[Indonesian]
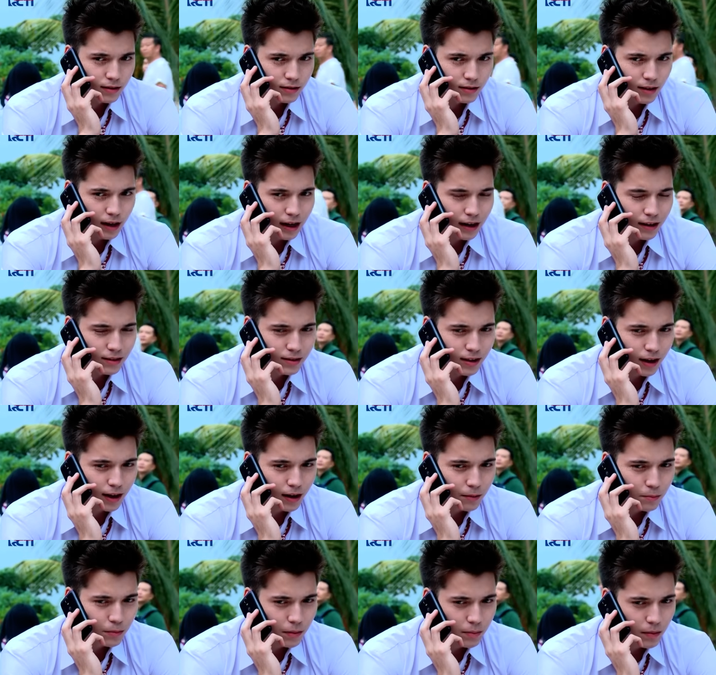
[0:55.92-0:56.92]

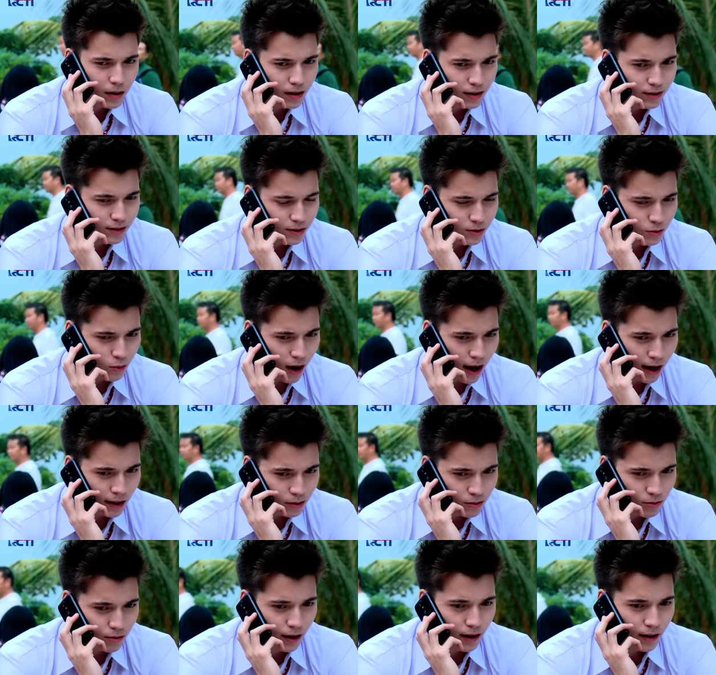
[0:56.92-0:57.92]
Jangan-jangan mama ada
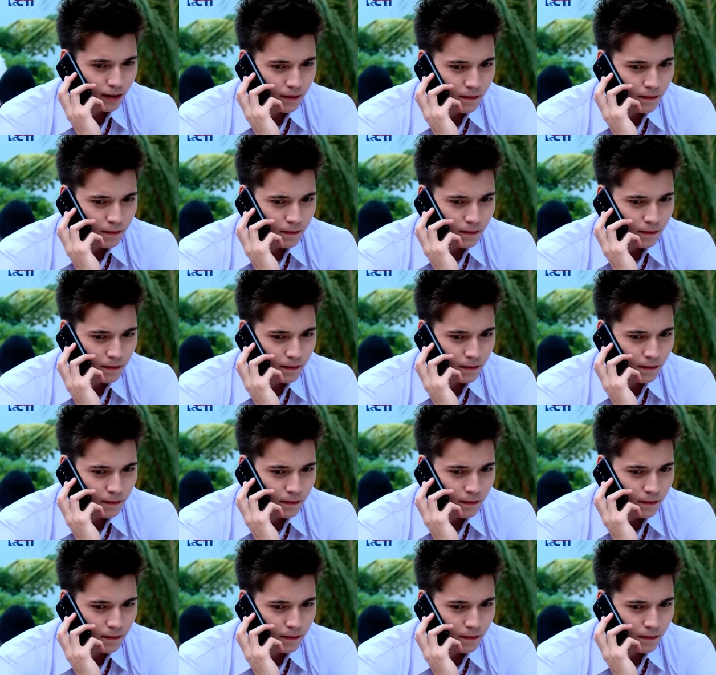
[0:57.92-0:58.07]
sesuatu ya?